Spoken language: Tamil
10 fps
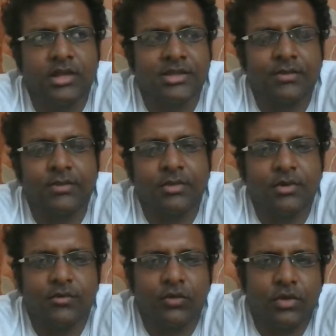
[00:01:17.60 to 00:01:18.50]

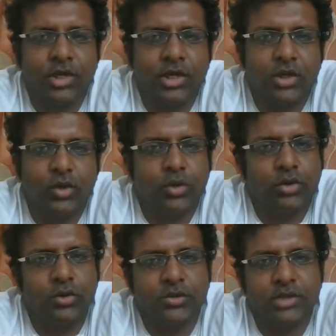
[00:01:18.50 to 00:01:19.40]
செப்டம்பர் ஃபோர்டீன் டூ
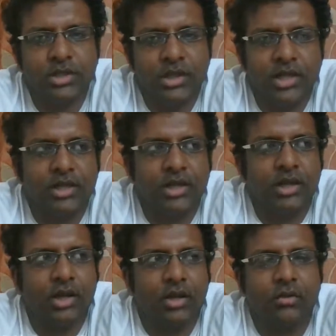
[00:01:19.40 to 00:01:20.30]
தௌசண்ட்
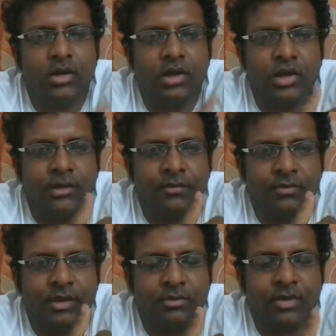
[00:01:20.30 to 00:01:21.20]
எயிட்டீன் அவங்க
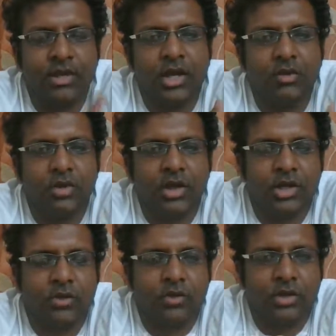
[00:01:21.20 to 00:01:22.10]
இந்த மிரியால்குடாவில்
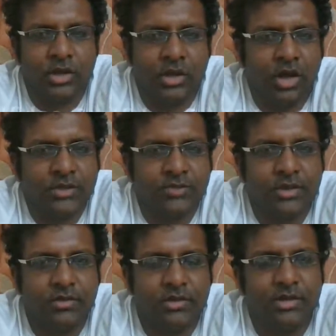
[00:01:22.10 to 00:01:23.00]
இருக்க ஒரு
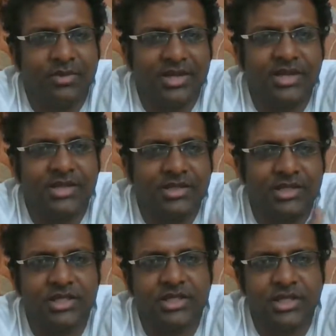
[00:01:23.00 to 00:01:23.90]
ஹாஸ்பிட்டலுக்கு வந்து
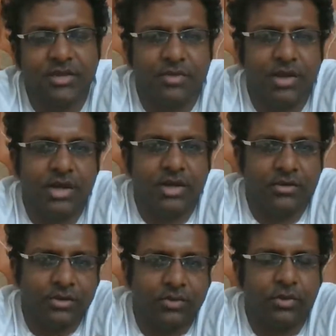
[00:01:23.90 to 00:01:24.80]
ப்ரெக்னென்சி செக்கப்புக்காக
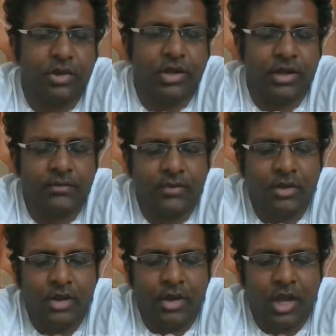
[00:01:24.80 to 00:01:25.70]
வந்து போகிறாங்க
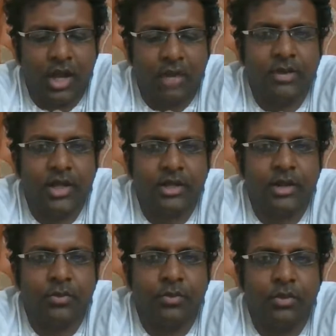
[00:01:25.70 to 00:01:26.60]
அப்படி
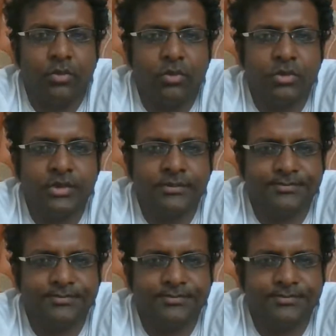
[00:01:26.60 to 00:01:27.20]
அங்கே போகும்போது